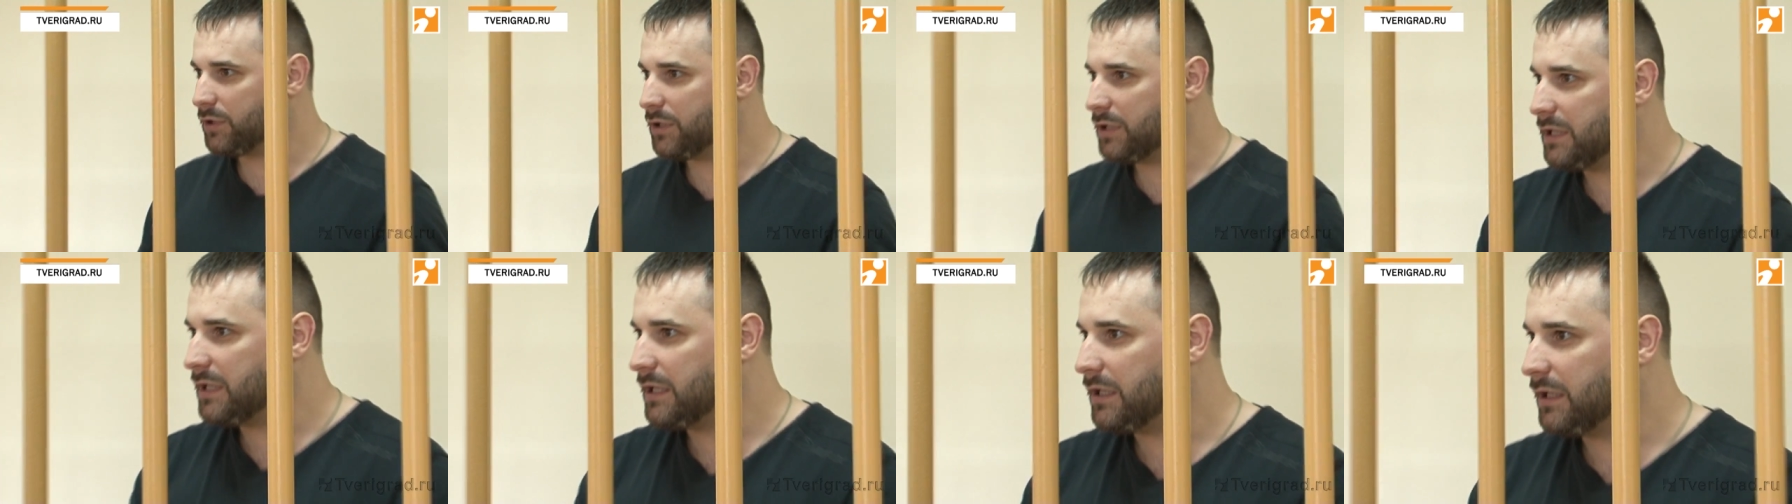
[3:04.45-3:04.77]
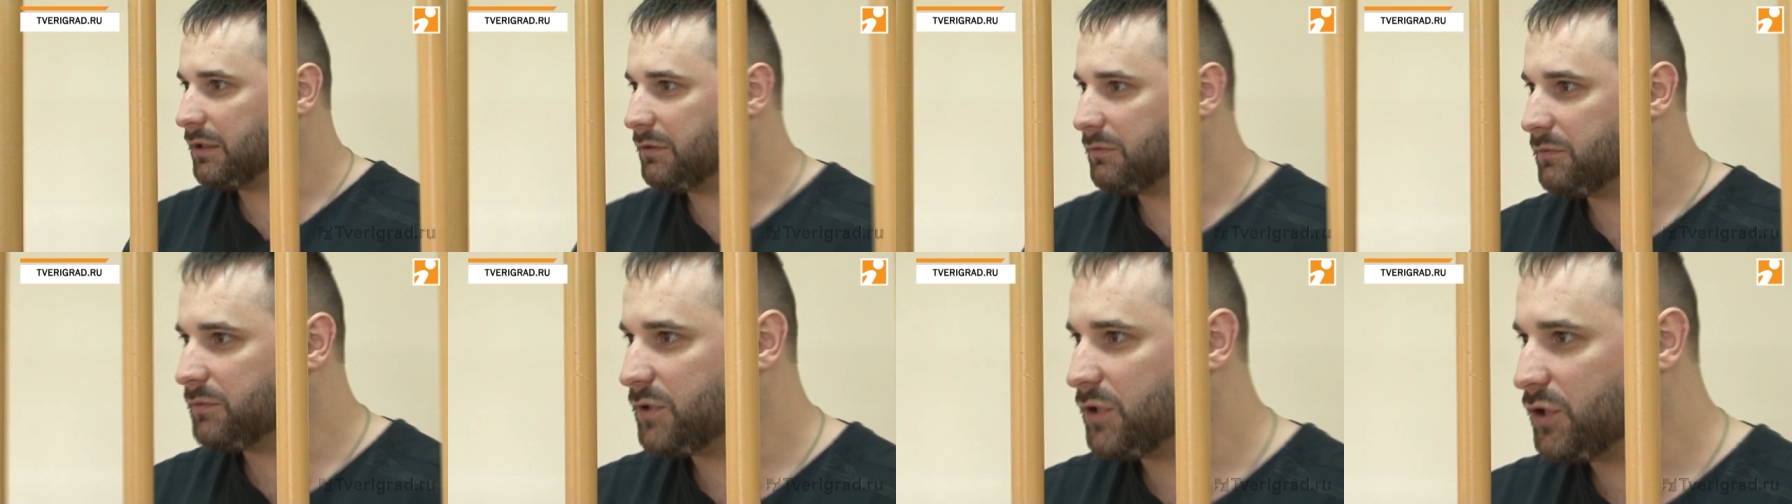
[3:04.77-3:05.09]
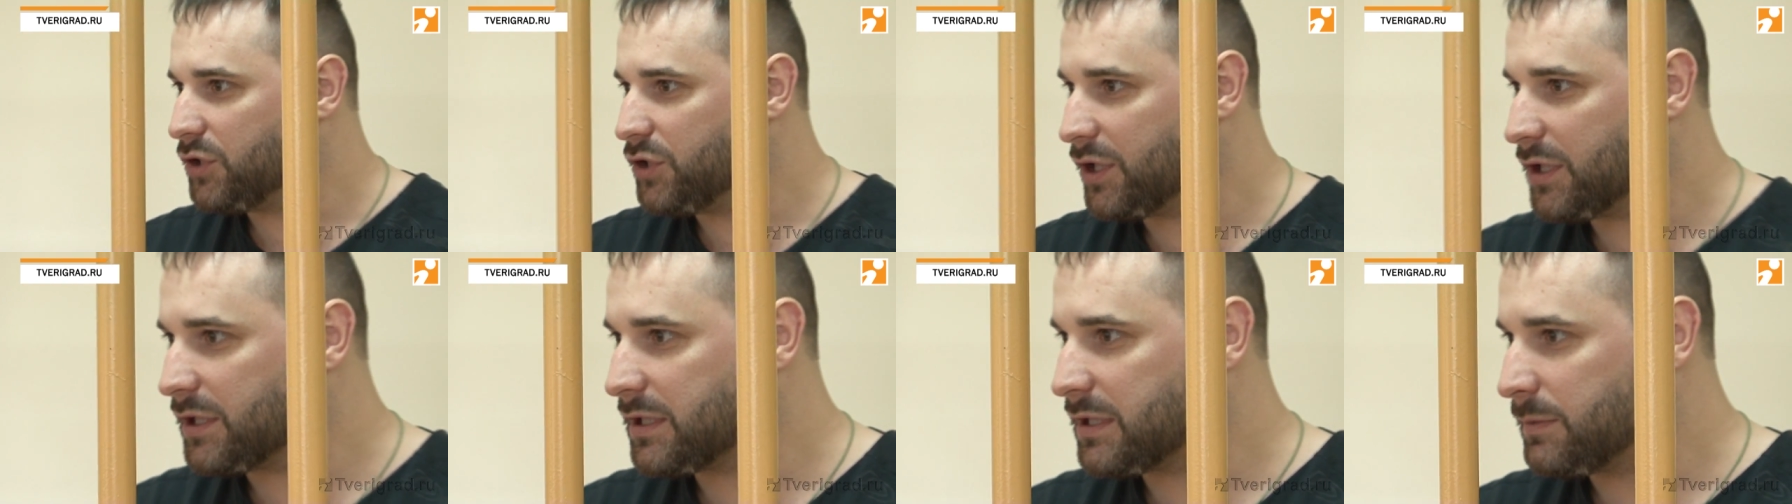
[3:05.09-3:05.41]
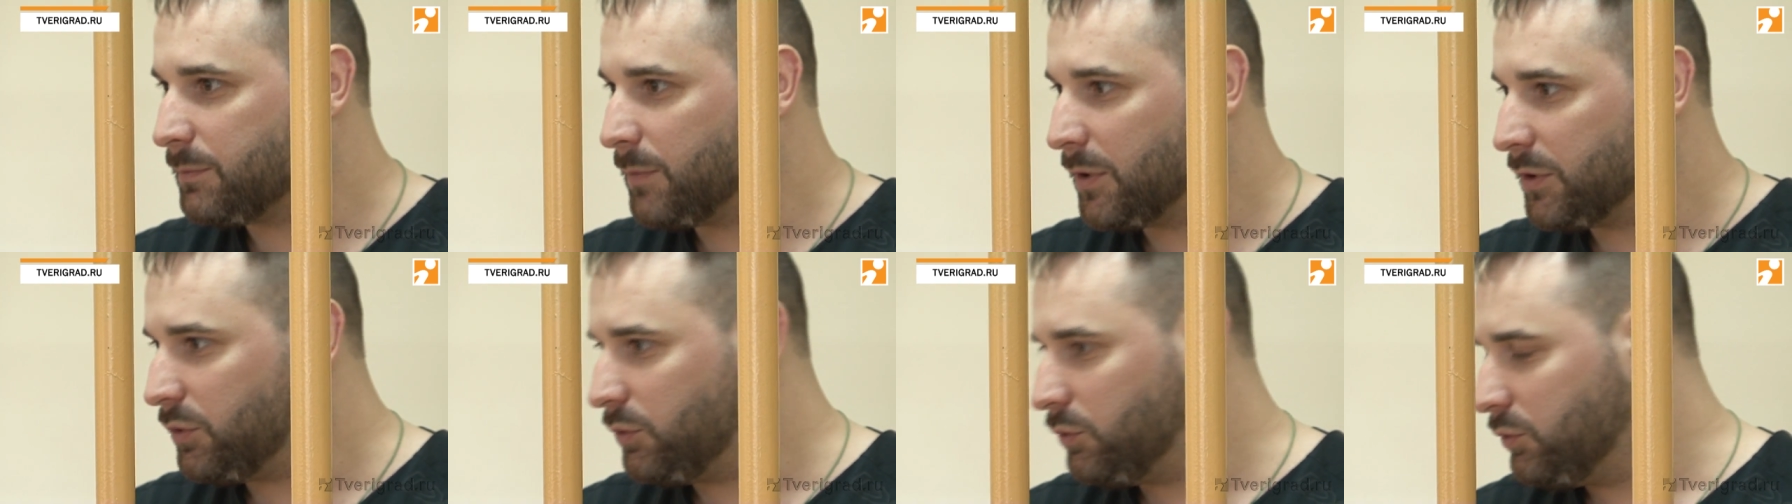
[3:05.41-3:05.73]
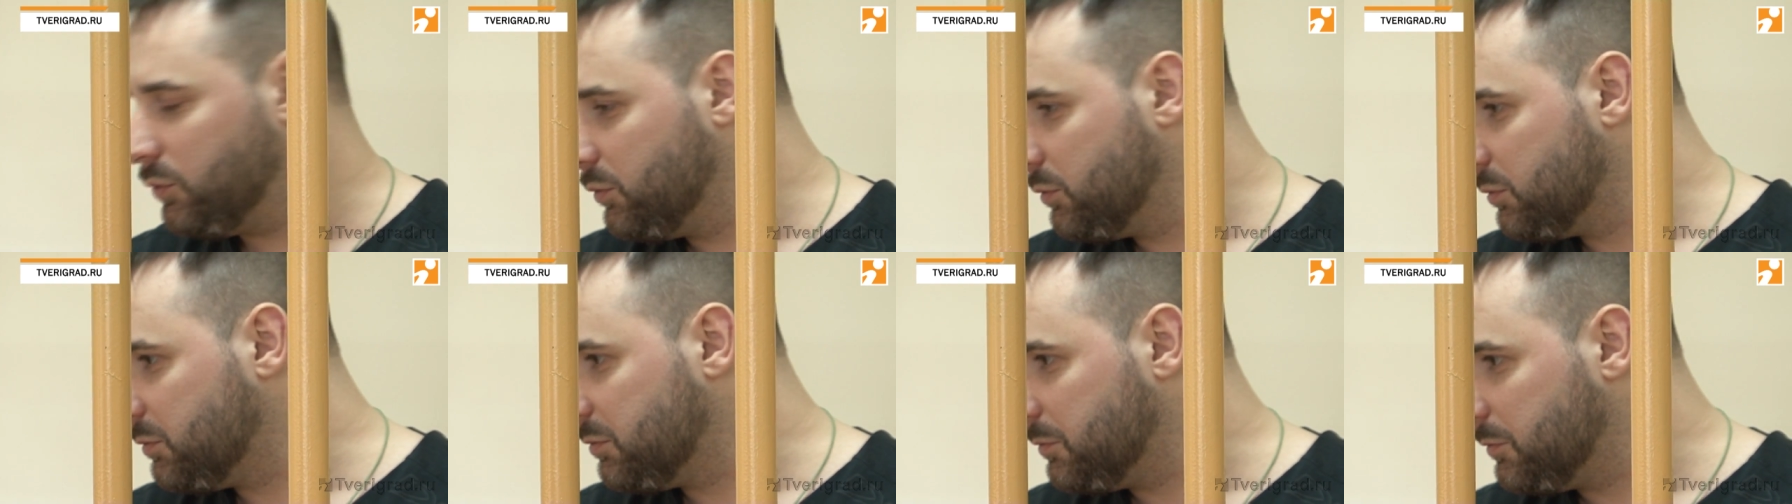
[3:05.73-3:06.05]
И сейчас
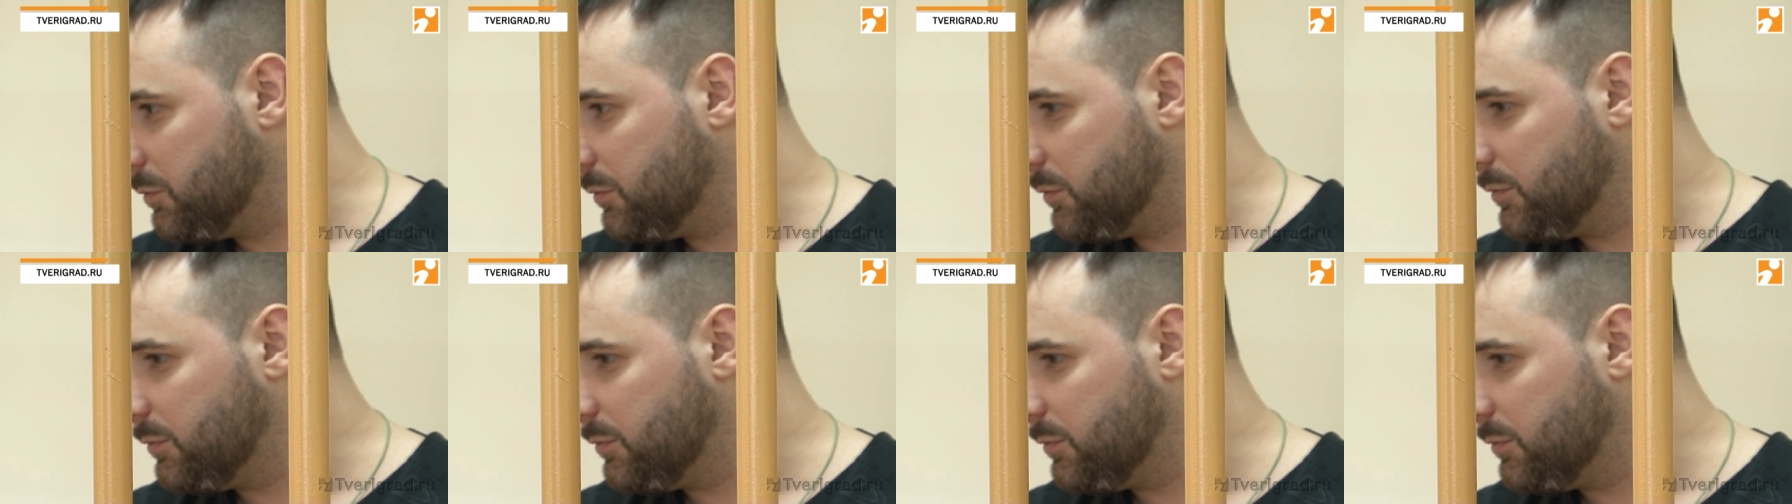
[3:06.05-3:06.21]
смотрю,